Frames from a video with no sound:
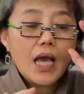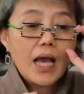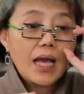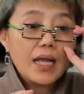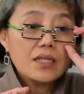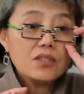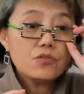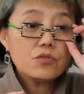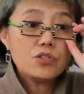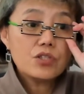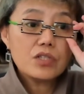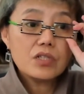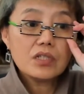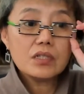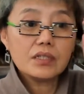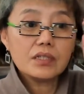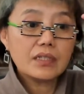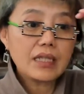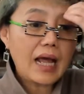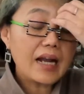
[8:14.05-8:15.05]
哎，就
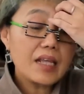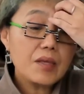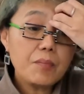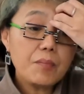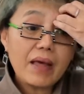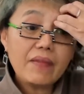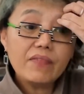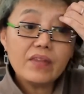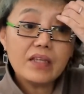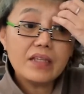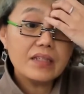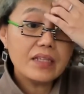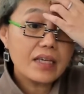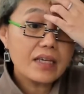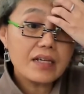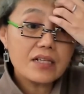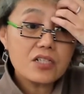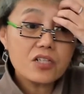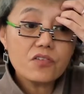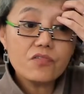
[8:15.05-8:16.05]
是塔利班的那
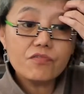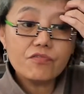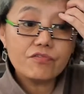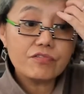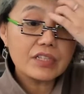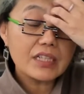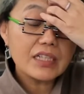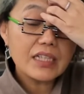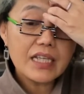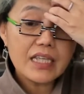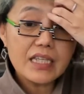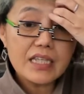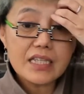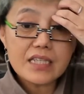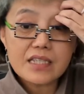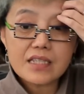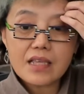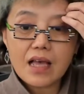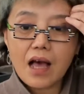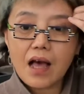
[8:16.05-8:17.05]
个政府的那意
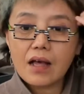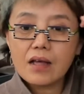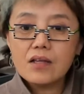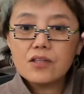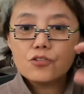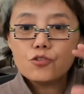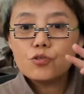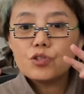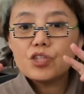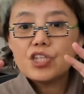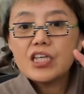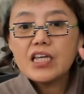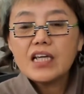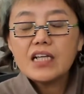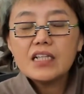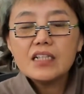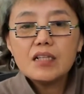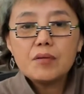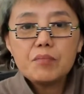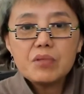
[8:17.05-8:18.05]
思啊，就贴
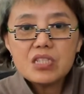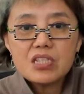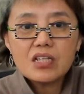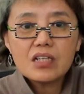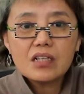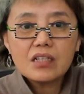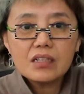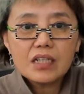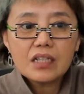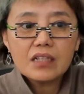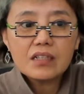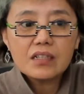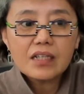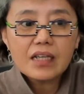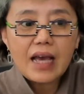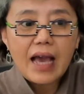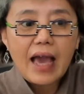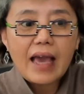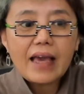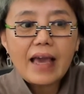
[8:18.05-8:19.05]
着那么几个那个那
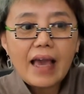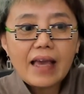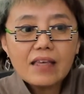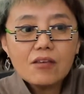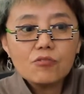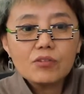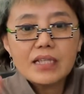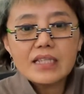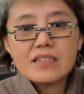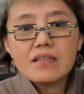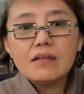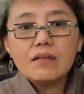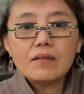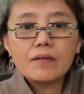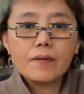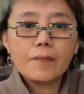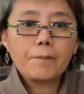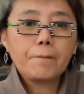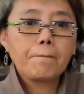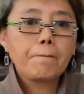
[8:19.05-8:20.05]
个还还有那字
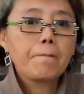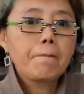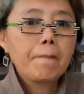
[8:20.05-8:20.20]
儿，